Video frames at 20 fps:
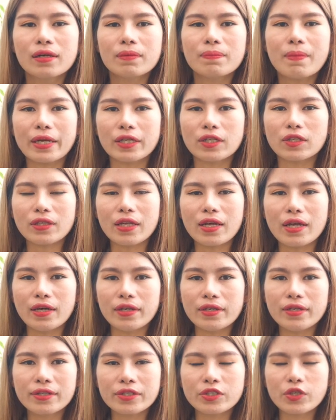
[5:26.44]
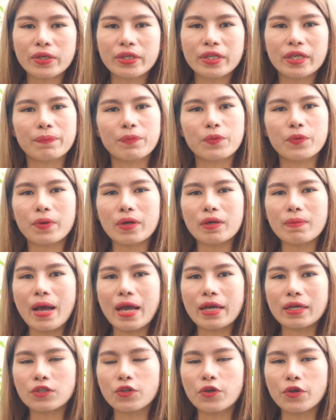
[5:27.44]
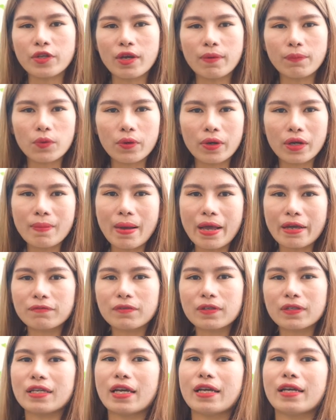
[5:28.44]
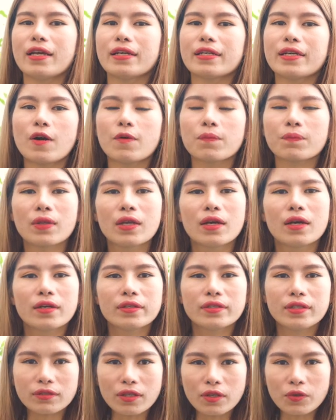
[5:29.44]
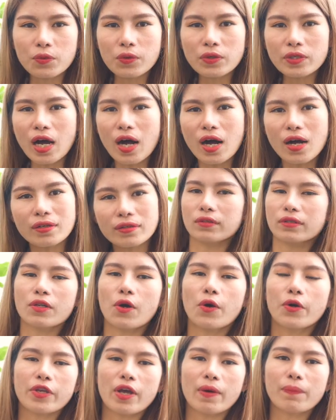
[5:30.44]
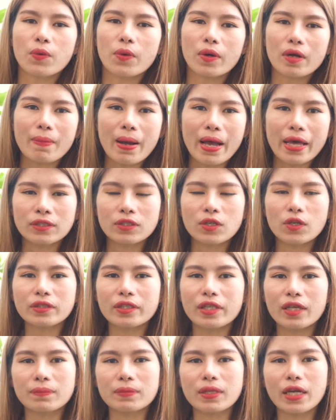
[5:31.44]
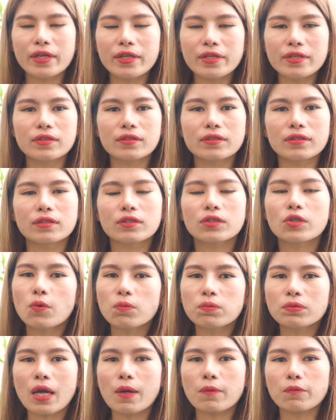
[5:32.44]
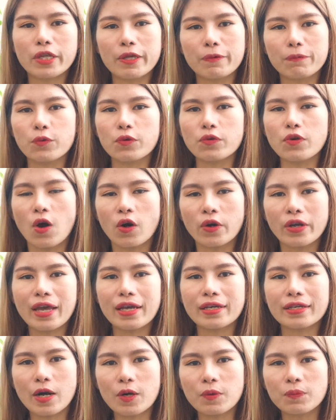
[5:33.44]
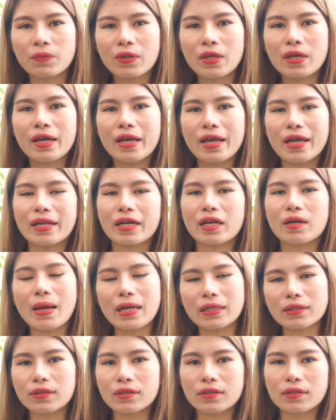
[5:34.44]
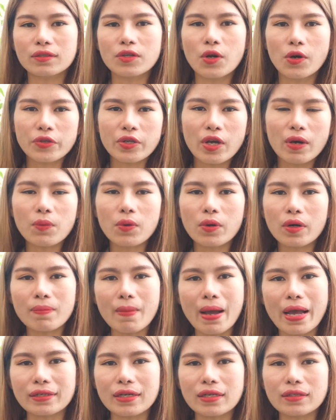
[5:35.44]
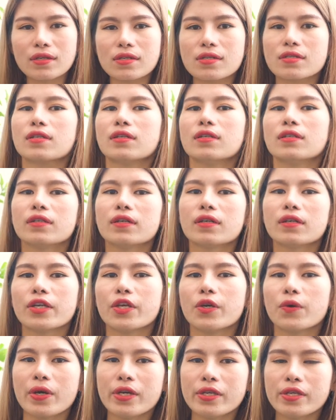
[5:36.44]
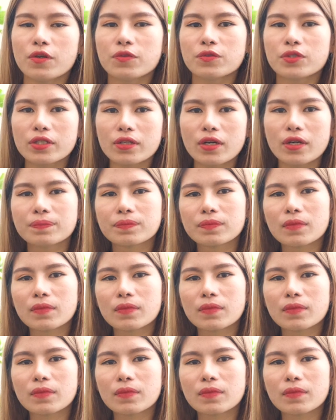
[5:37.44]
bạn có thể đưa doanh nghiệp của các bạn đội nhóm của các bạn vượt dậy hay không những tình huống đó đội nhóm của các bạn có tìm thấy được đúng thông điệp của đội hay không hay là các bạn đội nhóm của các bạn đã thực sự hiểu ý nhau chưa